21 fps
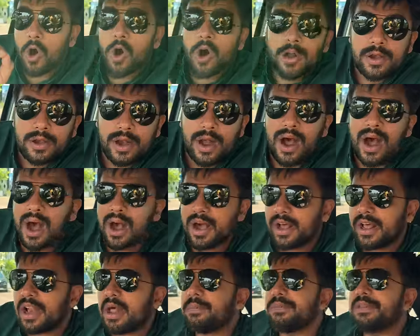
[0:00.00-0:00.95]
और
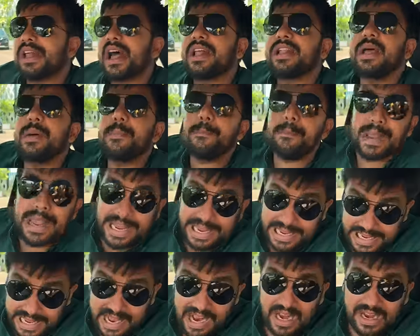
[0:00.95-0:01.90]
अगर आप ज़्यादा
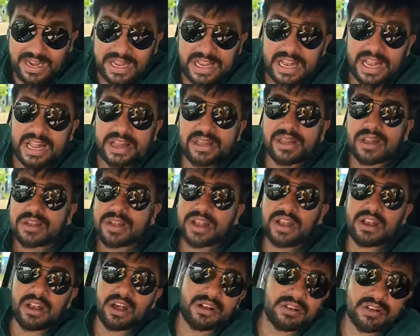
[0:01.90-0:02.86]
महंगी गाड़ी ले सकते
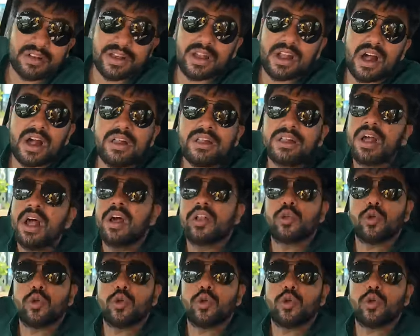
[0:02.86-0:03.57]
हैं लग्जरी कार्स